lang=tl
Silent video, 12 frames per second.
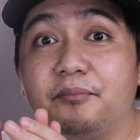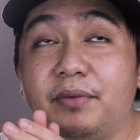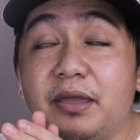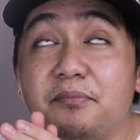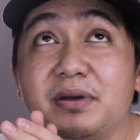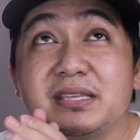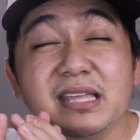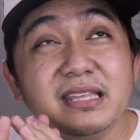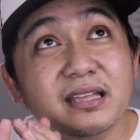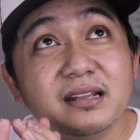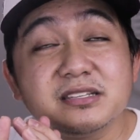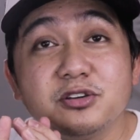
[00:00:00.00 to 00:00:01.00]
may
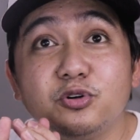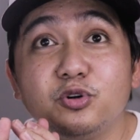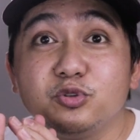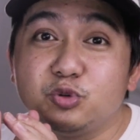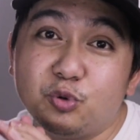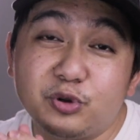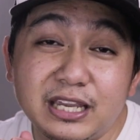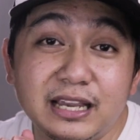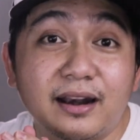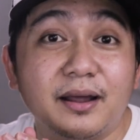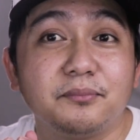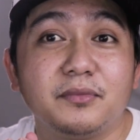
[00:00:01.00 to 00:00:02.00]
matitira siguro 2
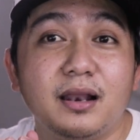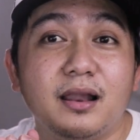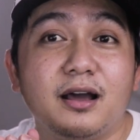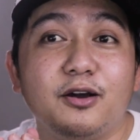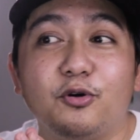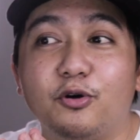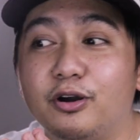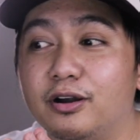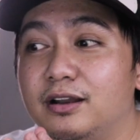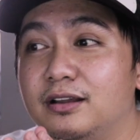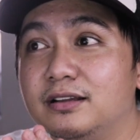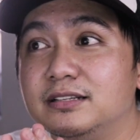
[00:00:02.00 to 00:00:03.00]
gb RAM na lang or
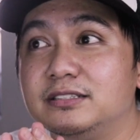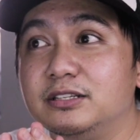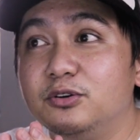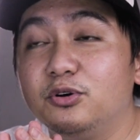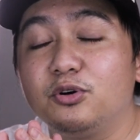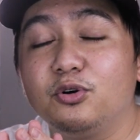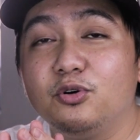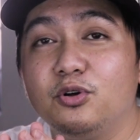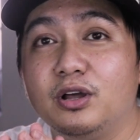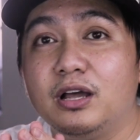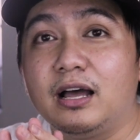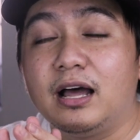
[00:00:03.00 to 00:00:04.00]
siguro
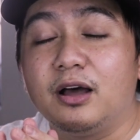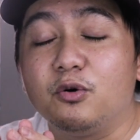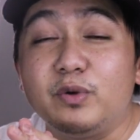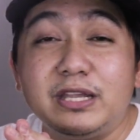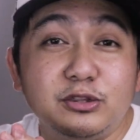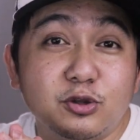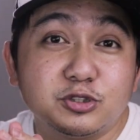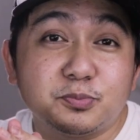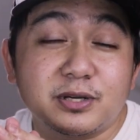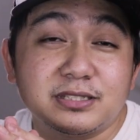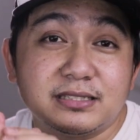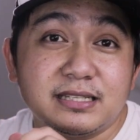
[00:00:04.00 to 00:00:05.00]
ang Windows
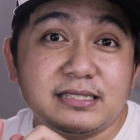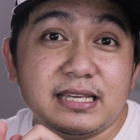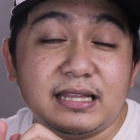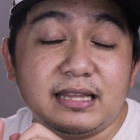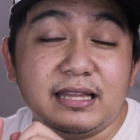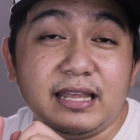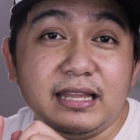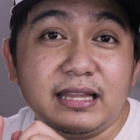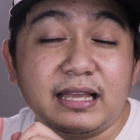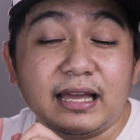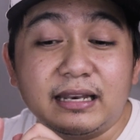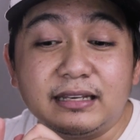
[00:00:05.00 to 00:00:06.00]
processes it it
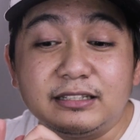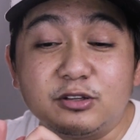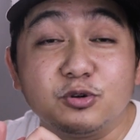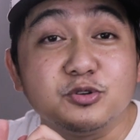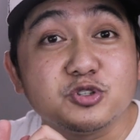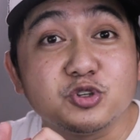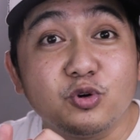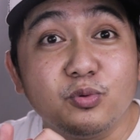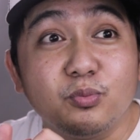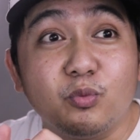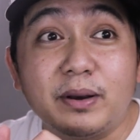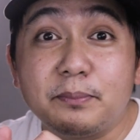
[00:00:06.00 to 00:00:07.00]
can consume
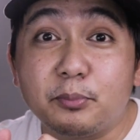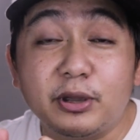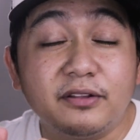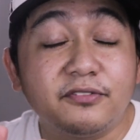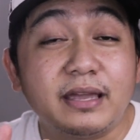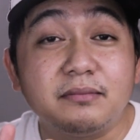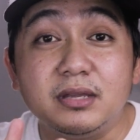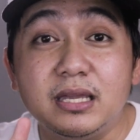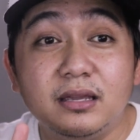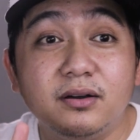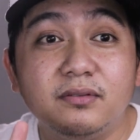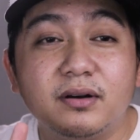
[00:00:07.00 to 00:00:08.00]
1.5
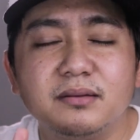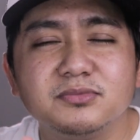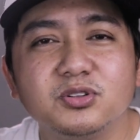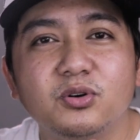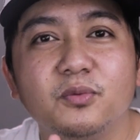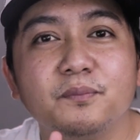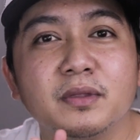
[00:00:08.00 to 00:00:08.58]
gb of RAM so